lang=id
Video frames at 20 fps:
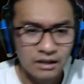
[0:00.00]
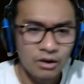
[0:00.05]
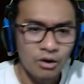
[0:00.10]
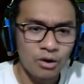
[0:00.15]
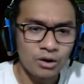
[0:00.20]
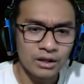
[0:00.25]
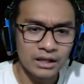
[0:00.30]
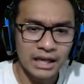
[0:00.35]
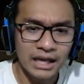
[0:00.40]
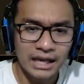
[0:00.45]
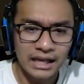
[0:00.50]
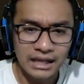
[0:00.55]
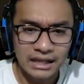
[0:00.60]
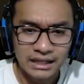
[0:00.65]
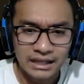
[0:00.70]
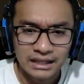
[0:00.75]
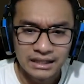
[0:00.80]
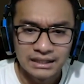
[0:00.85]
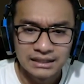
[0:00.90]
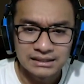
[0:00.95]
Oke,
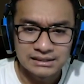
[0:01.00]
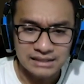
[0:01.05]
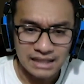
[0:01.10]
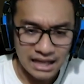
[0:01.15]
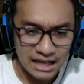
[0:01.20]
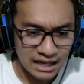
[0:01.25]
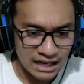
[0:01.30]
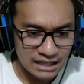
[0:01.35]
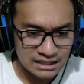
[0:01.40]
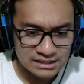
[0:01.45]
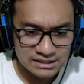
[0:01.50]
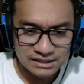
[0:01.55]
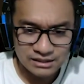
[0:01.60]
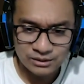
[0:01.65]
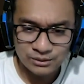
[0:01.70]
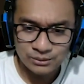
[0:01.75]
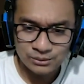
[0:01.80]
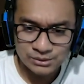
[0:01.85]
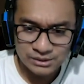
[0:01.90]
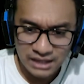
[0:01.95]
sangat
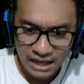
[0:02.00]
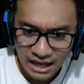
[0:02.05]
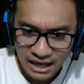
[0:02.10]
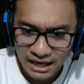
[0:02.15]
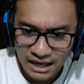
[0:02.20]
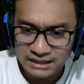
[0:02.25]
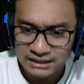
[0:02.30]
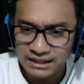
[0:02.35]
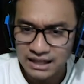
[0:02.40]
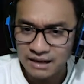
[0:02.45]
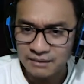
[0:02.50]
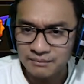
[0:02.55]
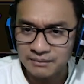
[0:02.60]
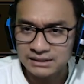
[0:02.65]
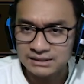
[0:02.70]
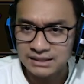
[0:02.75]
seru, sangat ramai